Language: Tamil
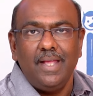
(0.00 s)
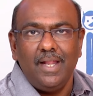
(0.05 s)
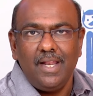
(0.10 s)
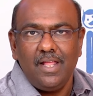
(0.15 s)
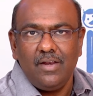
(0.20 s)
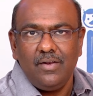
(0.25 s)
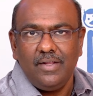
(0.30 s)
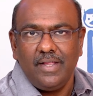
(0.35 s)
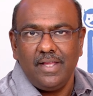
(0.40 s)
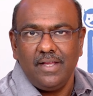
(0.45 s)

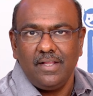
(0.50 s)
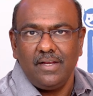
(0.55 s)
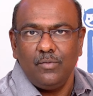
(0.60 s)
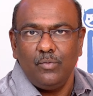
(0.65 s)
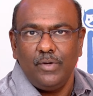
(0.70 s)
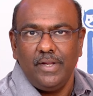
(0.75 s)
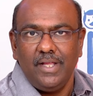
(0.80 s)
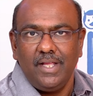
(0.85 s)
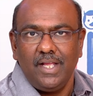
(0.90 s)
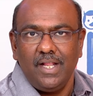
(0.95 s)
எல்லாரும் கேட்குற
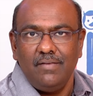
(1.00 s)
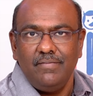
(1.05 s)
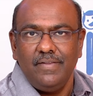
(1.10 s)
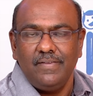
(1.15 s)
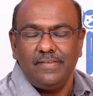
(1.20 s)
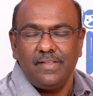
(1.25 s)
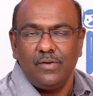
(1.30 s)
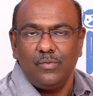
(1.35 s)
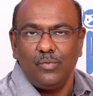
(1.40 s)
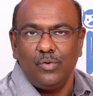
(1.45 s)
ஒரே
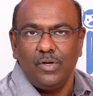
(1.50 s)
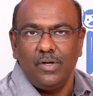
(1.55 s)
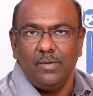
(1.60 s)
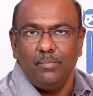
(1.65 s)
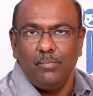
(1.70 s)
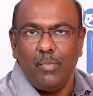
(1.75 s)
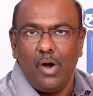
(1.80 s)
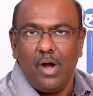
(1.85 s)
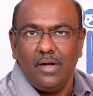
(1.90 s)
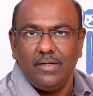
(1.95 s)
கேள்வி சார் ஒரு
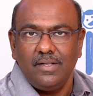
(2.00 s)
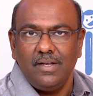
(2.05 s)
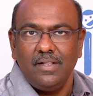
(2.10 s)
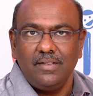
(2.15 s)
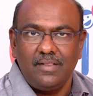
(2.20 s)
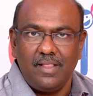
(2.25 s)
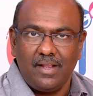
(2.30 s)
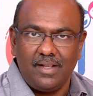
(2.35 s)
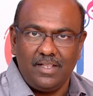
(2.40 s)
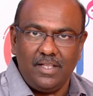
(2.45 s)

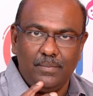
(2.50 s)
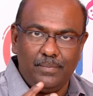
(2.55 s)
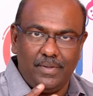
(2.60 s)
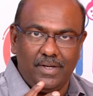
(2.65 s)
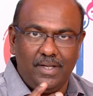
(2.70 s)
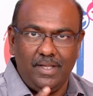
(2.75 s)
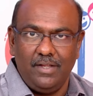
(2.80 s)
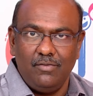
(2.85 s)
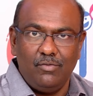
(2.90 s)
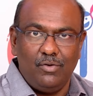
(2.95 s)
பாட்டிலில் திறந்த
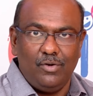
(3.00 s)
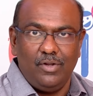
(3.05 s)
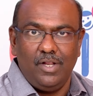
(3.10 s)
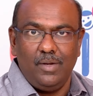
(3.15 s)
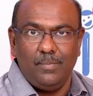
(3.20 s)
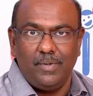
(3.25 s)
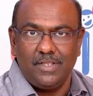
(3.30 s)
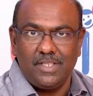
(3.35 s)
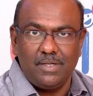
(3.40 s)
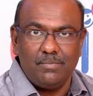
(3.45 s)
பிறகு எவ்வளோ
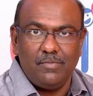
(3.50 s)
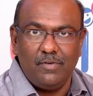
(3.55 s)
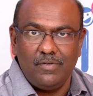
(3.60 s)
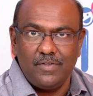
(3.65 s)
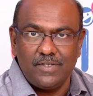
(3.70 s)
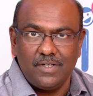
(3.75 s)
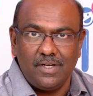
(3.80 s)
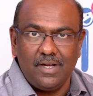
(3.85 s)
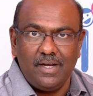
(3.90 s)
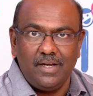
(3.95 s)
நாள் பத்திரமா
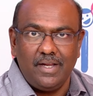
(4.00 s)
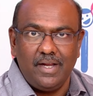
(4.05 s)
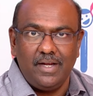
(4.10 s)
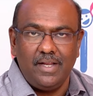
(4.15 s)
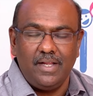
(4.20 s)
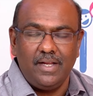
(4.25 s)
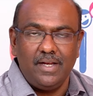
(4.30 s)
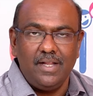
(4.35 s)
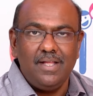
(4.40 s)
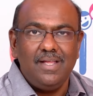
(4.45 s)
வச்சுக்கலான்னு
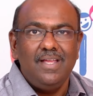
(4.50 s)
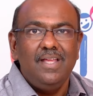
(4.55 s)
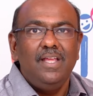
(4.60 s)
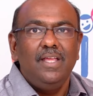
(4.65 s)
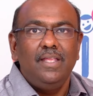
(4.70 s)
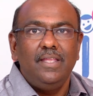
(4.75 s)
கேட்டிங்கன்னா